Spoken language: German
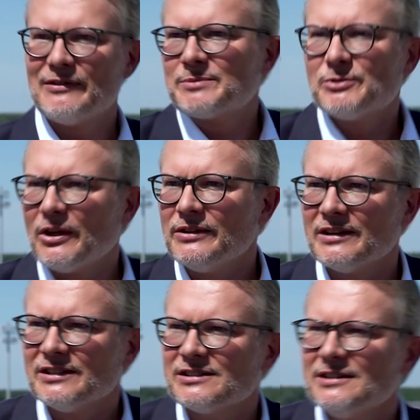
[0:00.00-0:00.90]
für was
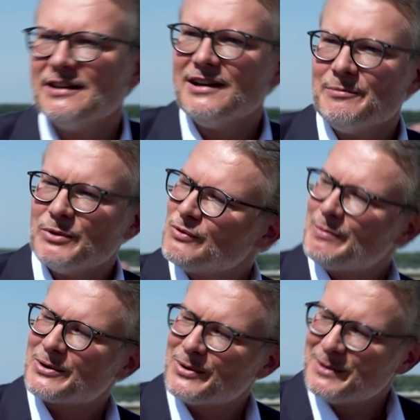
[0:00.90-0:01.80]
Besonderes. Müssen wir
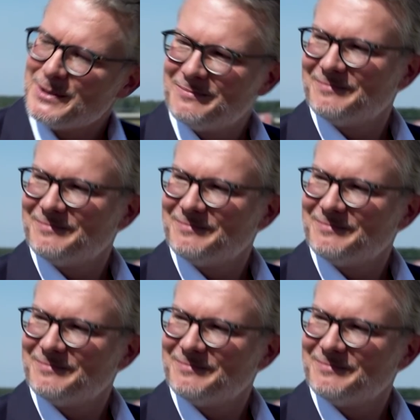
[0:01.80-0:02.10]
mal gucken.